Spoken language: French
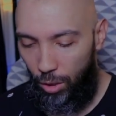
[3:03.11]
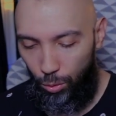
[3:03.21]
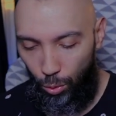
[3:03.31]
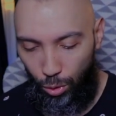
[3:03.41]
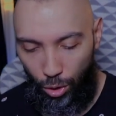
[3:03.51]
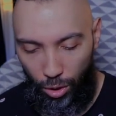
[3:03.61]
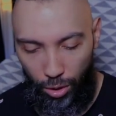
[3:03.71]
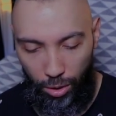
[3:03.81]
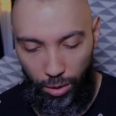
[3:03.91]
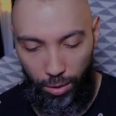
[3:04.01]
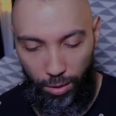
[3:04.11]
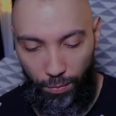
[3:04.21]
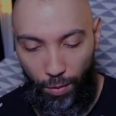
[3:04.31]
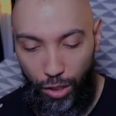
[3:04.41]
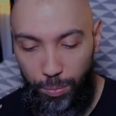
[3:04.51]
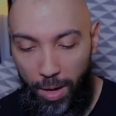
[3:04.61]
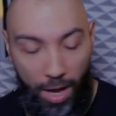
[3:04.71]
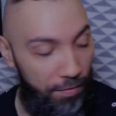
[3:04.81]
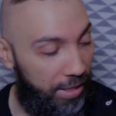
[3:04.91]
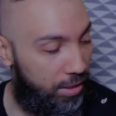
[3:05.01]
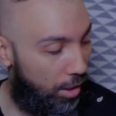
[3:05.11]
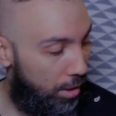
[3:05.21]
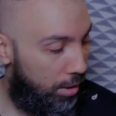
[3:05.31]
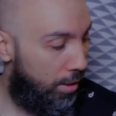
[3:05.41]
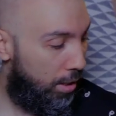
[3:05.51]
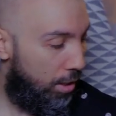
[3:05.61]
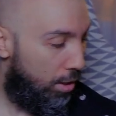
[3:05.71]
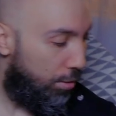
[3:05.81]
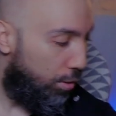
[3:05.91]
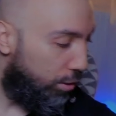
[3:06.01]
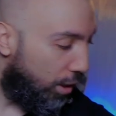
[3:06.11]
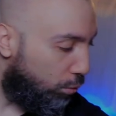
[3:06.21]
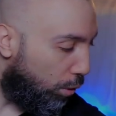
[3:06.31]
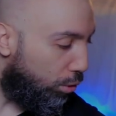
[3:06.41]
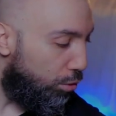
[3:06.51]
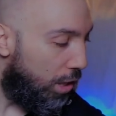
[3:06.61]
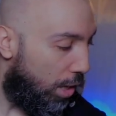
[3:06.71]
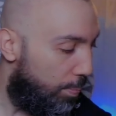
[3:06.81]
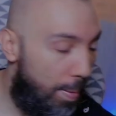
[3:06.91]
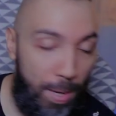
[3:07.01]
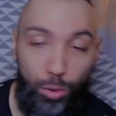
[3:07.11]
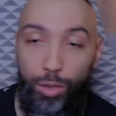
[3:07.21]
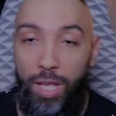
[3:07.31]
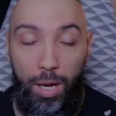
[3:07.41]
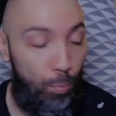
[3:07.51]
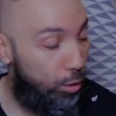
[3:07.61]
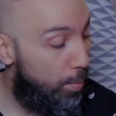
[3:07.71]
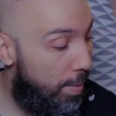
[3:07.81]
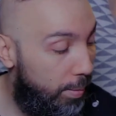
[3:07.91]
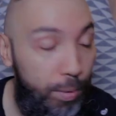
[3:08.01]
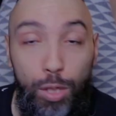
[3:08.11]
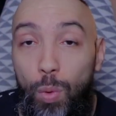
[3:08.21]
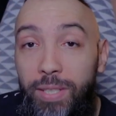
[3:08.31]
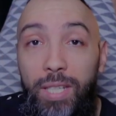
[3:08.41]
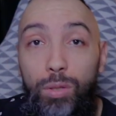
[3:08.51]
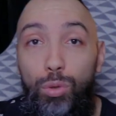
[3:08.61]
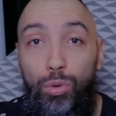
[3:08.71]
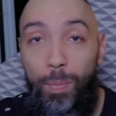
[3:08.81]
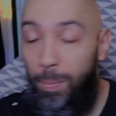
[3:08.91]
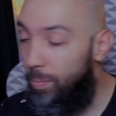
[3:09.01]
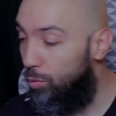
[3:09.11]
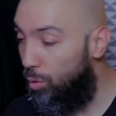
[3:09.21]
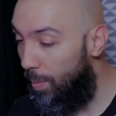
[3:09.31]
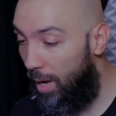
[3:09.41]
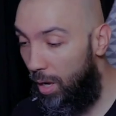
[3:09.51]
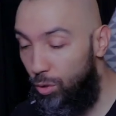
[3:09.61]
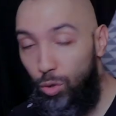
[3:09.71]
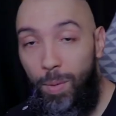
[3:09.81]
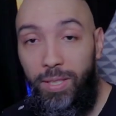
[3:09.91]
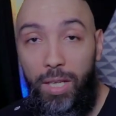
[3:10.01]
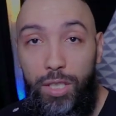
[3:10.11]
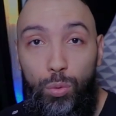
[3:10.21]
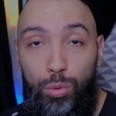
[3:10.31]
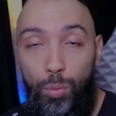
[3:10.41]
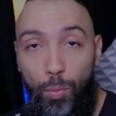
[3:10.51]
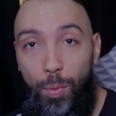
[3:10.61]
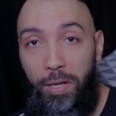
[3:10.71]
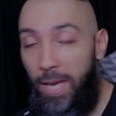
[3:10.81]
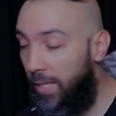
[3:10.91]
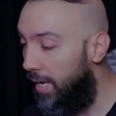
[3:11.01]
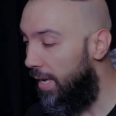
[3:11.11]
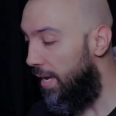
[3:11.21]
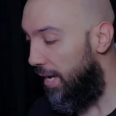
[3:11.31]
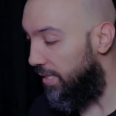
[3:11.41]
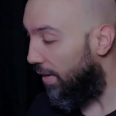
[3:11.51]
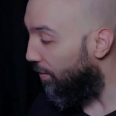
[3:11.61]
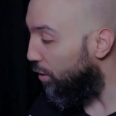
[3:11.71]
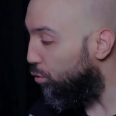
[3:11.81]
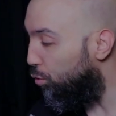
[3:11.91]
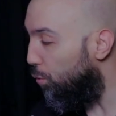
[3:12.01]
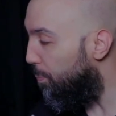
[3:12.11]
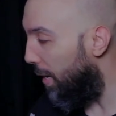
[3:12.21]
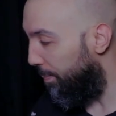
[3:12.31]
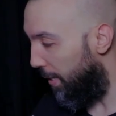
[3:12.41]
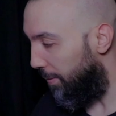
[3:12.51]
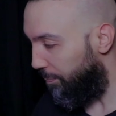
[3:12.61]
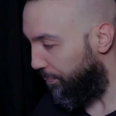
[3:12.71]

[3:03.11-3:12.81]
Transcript: Donc euh, franchement, avec ça, euh, tu as de quoi tenir pas mal de temps. Bon, je me mets une petite noisette sur ma sur ma sur ma tartine ou sur mon bol cake et ça va super bien.